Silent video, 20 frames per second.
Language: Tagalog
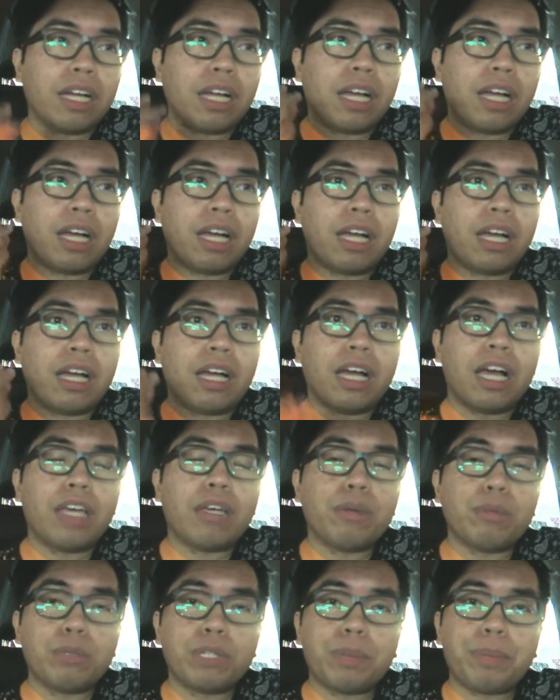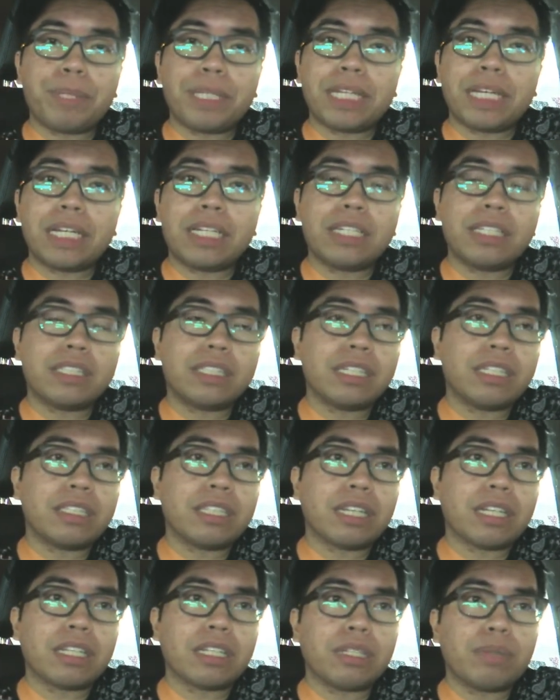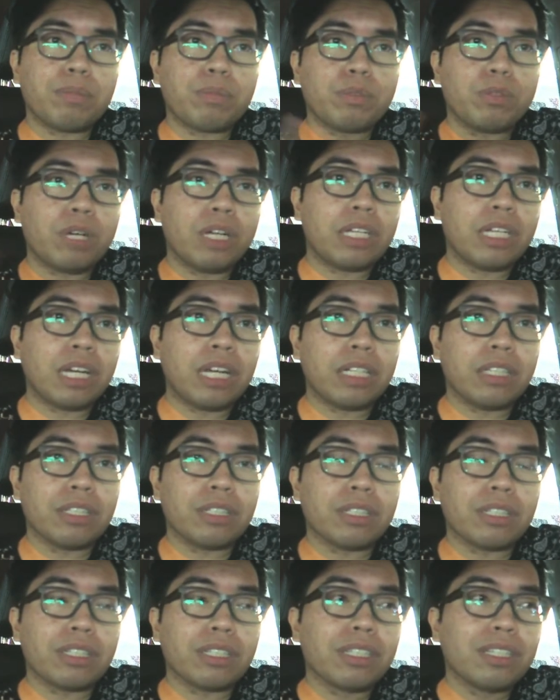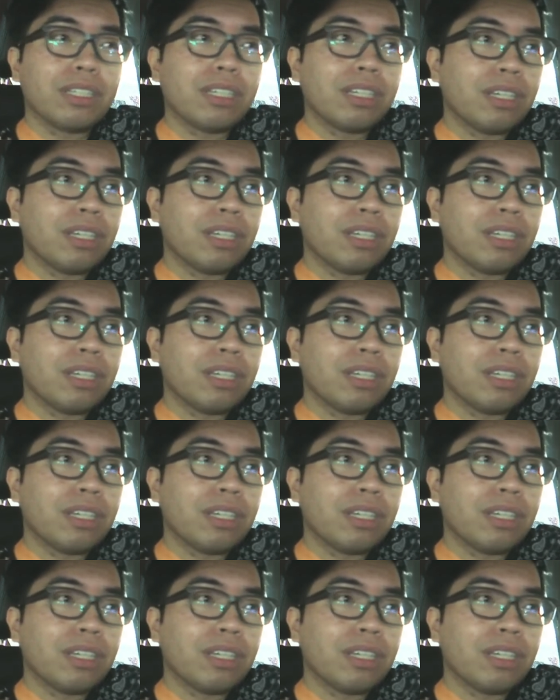Uh, ayaw mo na patagalin sa isang clip to another.